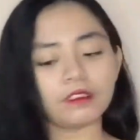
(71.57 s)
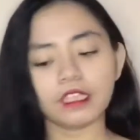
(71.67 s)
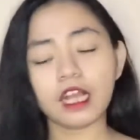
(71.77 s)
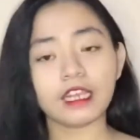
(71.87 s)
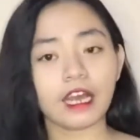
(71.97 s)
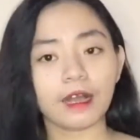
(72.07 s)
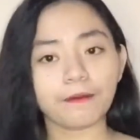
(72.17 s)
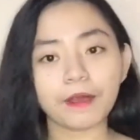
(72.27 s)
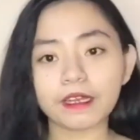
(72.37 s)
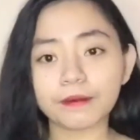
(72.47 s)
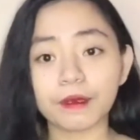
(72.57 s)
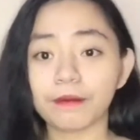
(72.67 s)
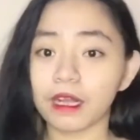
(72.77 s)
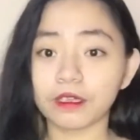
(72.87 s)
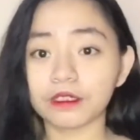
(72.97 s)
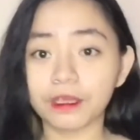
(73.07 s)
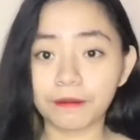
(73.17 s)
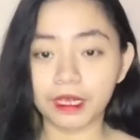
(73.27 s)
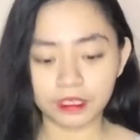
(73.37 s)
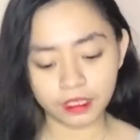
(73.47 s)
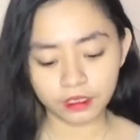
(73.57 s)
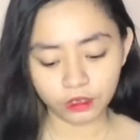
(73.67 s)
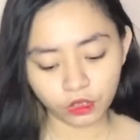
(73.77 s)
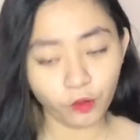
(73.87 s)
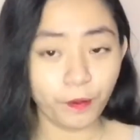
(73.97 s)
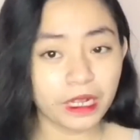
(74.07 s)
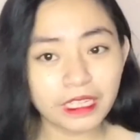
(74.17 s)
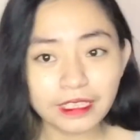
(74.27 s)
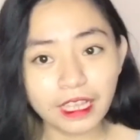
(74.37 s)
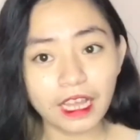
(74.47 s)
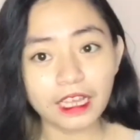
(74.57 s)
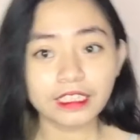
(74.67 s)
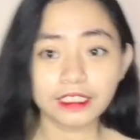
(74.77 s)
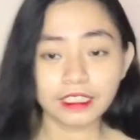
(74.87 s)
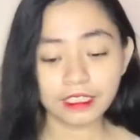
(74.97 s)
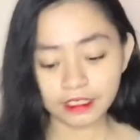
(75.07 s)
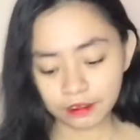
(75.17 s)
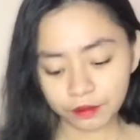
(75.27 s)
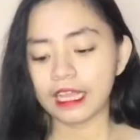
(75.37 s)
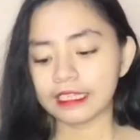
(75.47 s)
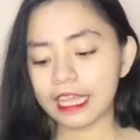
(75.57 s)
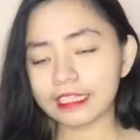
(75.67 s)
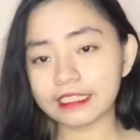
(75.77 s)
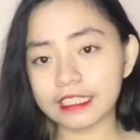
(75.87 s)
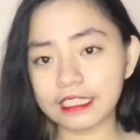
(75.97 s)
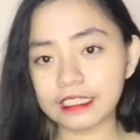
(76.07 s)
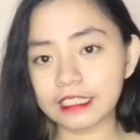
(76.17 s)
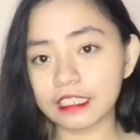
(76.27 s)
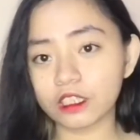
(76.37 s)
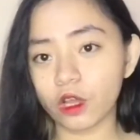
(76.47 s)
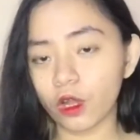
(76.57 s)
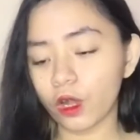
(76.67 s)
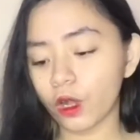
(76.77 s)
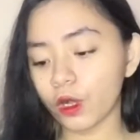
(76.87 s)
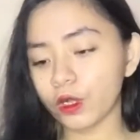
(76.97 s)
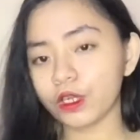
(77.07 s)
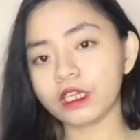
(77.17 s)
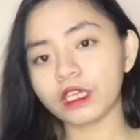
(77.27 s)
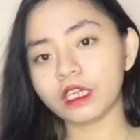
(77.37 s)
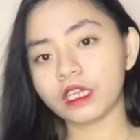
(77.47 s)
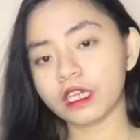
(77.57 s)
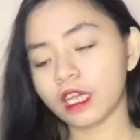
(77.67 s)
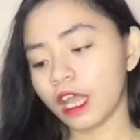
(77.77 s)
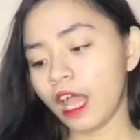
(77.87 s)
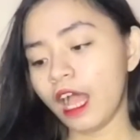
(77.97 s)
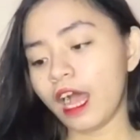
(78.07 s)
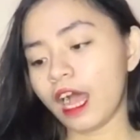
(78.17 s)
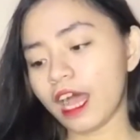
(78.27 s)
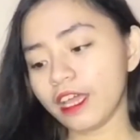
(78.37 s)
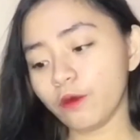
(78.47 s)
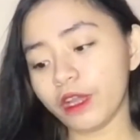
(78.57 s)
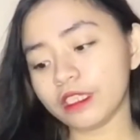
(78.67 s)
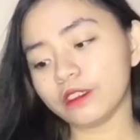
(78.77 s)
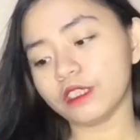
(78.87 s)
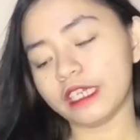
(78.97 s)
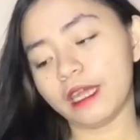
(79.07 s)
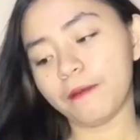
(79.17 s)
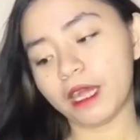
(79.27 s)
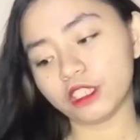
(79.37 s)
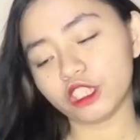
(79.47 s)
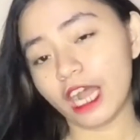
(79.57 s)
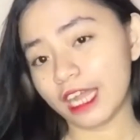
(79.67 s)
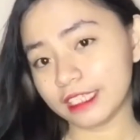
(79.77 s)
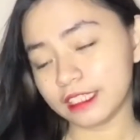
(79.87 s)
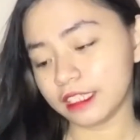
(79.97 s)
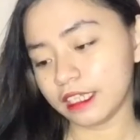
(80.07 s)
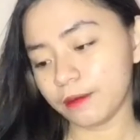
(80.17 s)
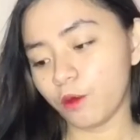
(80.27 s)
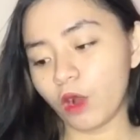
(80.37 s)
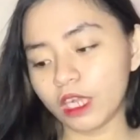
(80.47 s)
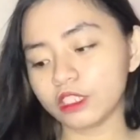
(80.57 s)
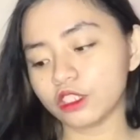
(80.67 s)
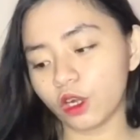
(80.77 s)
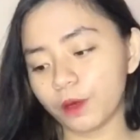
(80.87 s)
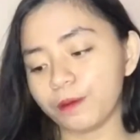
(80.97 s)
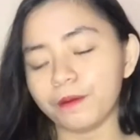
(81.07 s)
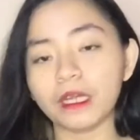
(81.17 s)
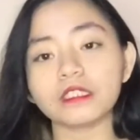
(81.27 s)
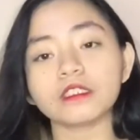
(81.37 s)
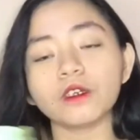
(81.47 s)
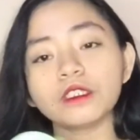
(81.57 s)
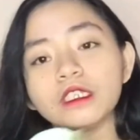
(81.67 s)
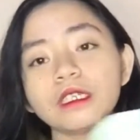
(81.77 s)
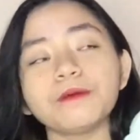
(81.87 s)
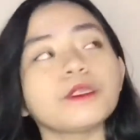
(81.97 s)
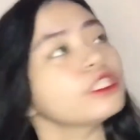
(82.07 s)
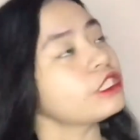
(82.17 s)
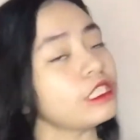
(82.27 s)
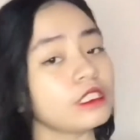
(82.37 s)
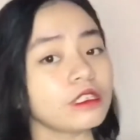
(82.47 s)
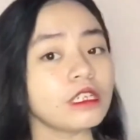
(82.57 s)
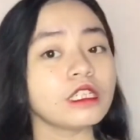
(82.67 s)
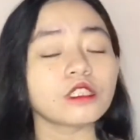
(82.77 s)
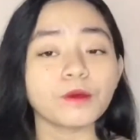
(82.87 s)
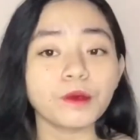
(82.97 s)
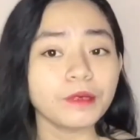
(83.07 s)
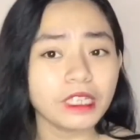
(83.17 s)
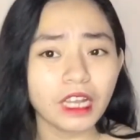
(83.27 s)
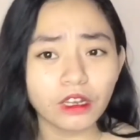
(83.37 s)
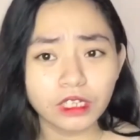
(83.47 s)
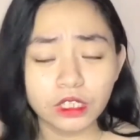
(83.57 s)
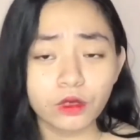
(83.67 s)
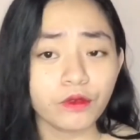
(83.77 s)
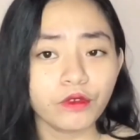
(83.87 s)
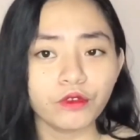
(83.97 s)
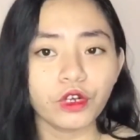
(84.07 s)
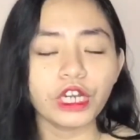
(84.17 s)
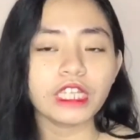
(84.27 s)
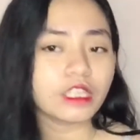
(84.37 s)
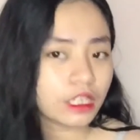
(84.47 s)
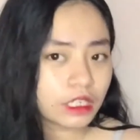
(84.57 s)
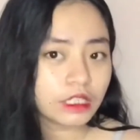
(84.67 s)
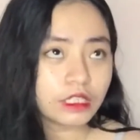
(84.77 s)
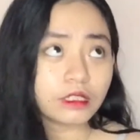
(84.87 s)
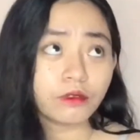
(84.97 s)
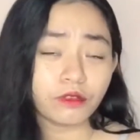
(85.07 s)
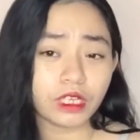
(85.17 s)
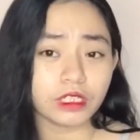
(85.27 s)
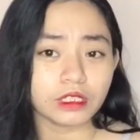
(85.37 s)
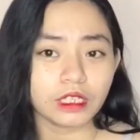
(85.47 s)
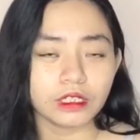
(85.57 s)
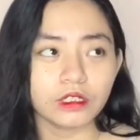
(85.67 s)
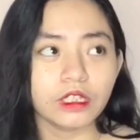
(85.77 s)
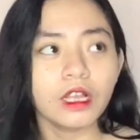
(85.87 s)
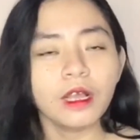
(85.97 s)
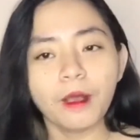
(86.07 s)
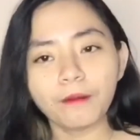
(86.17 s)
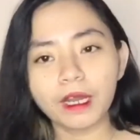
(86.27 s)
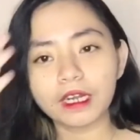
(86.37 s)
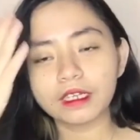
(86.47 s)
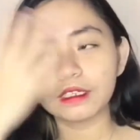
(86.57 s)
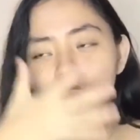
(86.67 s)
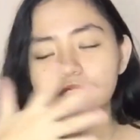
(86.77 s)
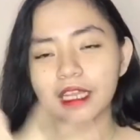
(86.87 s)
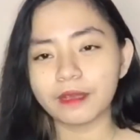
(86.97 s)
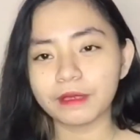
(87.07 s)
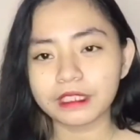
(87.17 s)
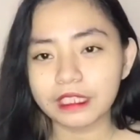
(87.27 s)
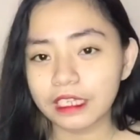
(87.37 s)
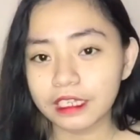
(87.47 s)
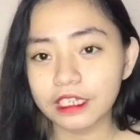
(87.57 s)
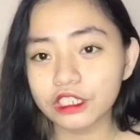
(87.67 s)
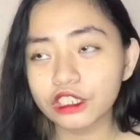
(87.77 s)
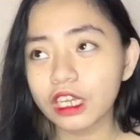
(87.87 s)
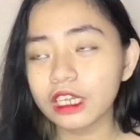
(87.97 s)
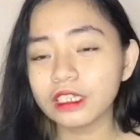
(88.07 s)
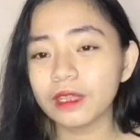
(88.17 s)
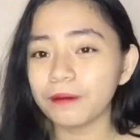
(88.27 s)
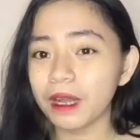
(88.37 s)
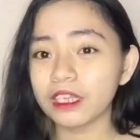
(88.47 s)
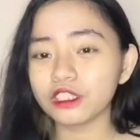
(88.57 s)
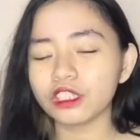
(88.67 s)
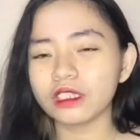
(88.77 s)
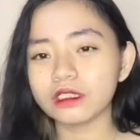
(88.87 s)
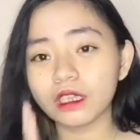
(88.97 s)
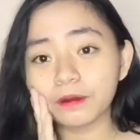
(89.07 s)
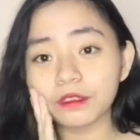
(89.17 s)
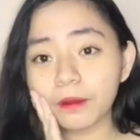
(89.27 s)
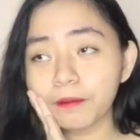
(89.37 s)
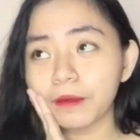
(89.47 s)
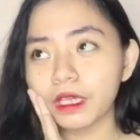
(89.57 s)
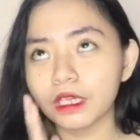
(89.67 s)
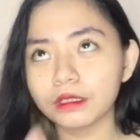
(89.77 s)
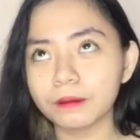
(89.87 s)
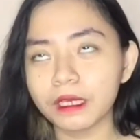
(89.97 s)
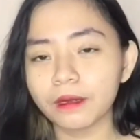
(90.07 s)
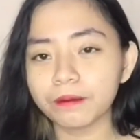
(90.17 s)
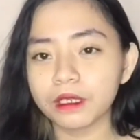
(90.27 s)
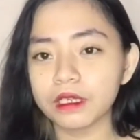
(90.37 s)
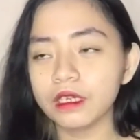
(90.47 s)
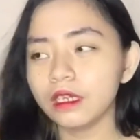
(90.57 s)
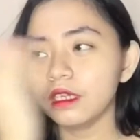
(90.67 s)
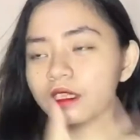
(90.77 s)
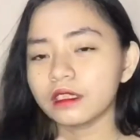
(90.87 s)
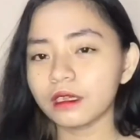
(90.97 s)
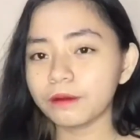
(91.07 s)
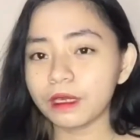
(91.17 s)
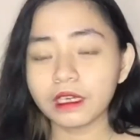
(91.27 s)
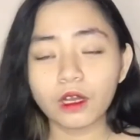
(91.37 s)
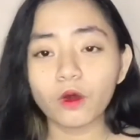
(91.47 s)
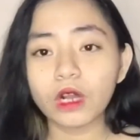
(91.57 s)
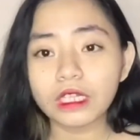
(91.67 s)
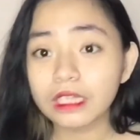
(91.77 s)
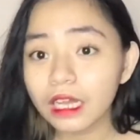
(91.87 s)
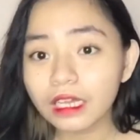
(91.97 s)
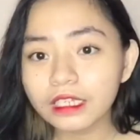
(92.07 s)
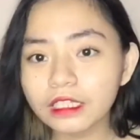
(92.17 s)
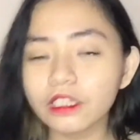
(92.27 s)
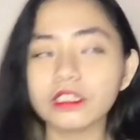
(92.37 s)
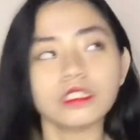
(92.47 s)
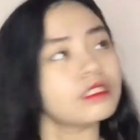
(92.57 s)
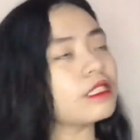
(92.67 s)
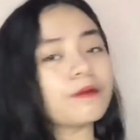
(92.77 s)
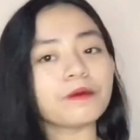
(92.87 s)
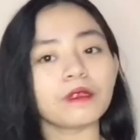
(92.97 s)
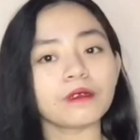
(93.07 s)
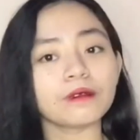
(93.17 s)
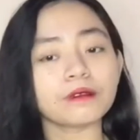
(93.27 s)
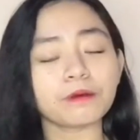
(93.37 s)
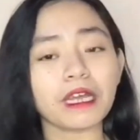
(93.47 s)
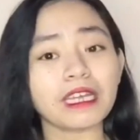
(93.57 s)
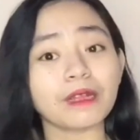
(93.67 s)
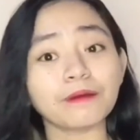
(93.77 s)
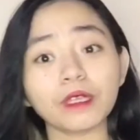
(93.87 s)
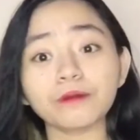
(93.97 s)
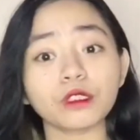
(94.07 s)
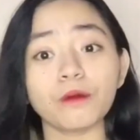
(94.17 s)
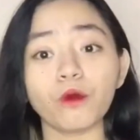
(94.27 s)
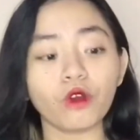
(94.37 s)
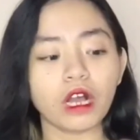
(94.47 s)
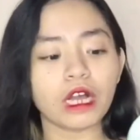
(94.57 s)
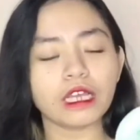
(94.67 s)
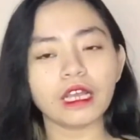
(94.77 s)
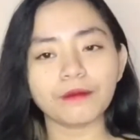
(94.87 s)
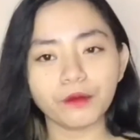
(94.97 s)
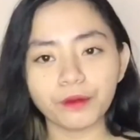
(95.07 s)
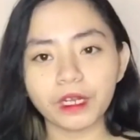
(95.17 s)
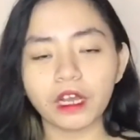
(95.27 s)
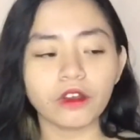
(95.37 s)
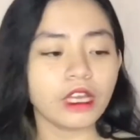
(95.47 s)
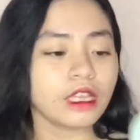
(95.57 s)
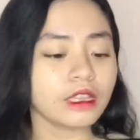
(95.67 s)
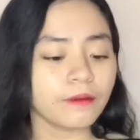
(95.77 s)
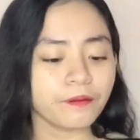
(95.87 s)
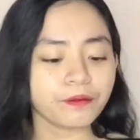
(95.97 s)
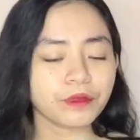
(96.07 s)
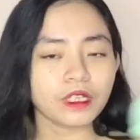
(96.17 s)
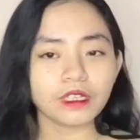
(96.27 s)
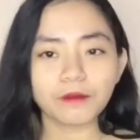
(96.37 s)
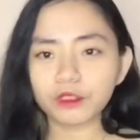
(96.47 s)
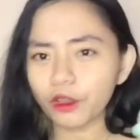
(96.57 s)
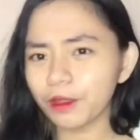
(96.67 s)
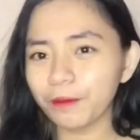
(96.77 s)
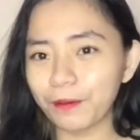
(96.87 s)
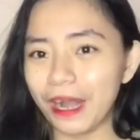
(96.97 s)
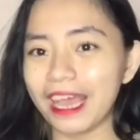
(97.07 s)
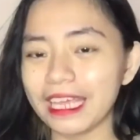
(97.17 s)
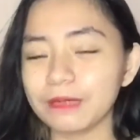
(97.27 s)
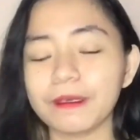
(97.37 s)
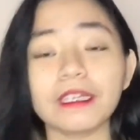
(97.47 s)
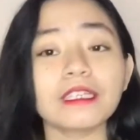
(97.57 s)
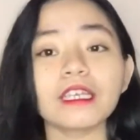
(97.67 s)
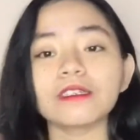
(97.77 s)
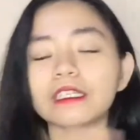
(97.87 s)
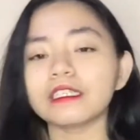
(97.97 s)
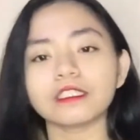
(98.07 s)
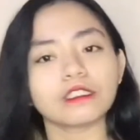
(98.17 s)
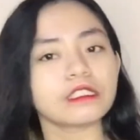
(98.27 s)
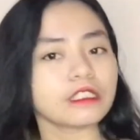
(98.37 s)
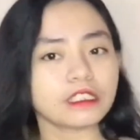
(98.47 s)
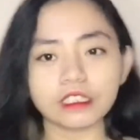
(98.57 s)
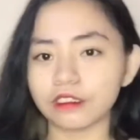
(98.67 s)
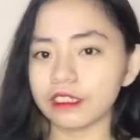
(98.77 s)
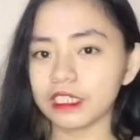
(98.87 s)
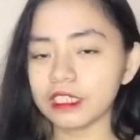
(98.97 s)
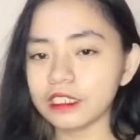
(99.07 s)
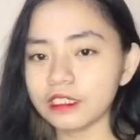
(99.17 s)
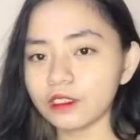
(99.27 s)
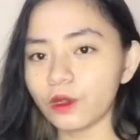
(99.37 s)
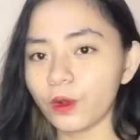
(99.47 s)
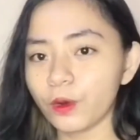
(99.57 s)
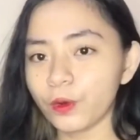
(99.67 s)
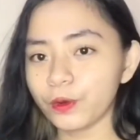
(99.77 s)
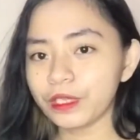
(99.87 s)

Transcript: Wala lang. Para mabago naman. Ganda, ganyan. Next is itong I White Korea Matcha Ice Cream Wash Off Mask. So, nire-purchase ko lang to. Bumili na ako na to before. And ang ganda sa face, ganun. Parang clay mask talaga siya. Ganyan, matcha. Ang sarap sa face. Parang pag nagbanlaw ka na, ganun. Ang sarap ng pakiramdam sa mukha. Kaya bumili ako. And, to ko yung price. Pero lagay ko lang dito sa screen. So,